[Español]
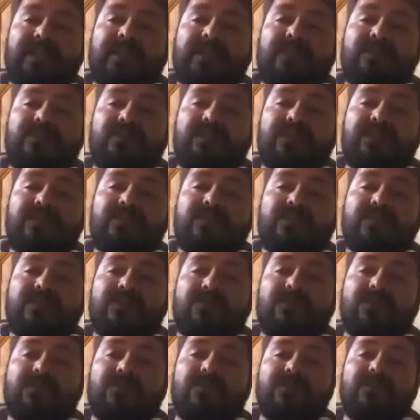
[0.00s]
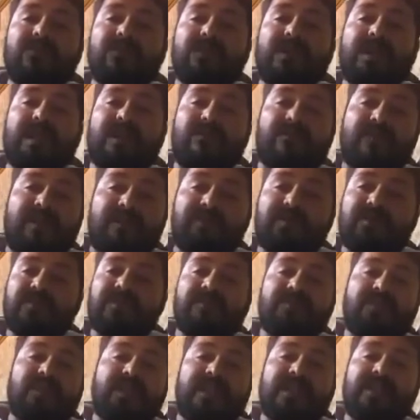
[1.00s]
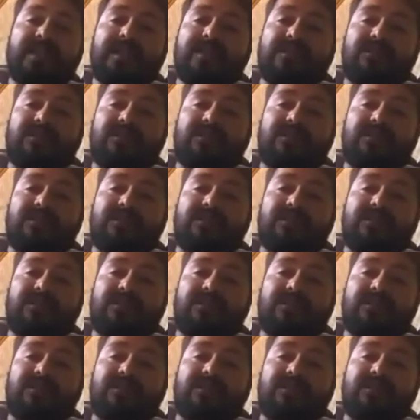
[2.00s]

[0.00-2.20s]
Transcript: Entonces el cuerpo se muere,